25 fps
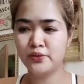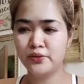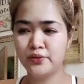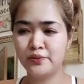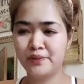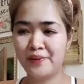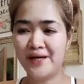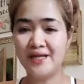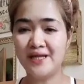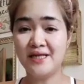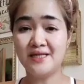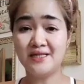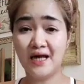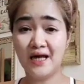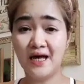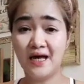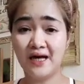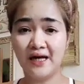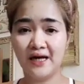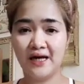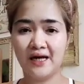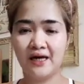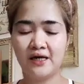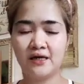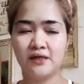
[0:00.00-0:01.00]
para sa
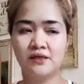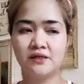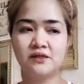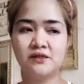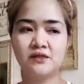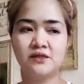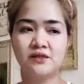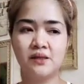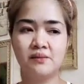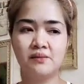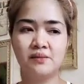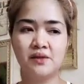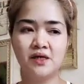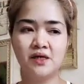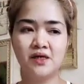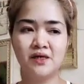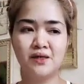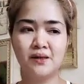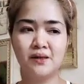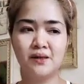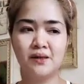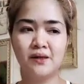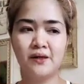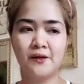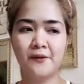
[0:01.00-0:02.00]
akin, sa mga
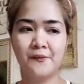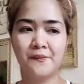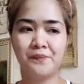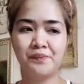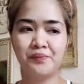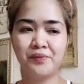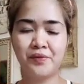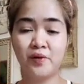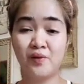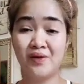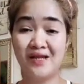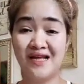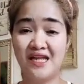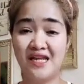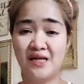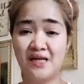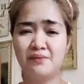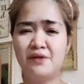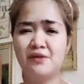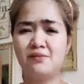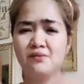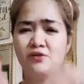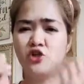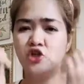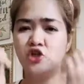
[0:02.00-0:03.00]
wala
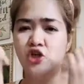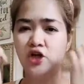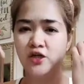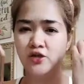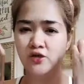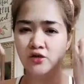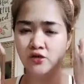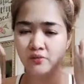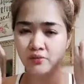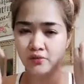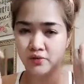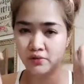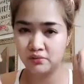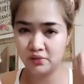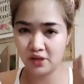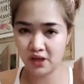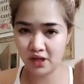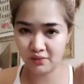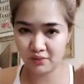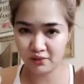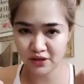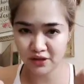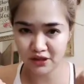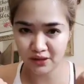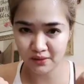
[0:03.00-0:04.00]
naman masyadong
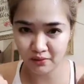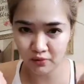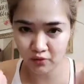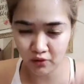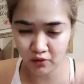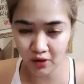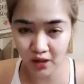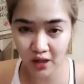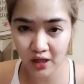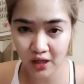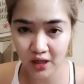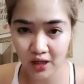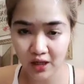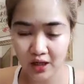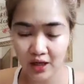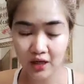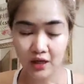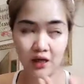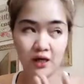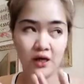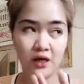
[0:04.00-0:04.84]
problema sa mukha,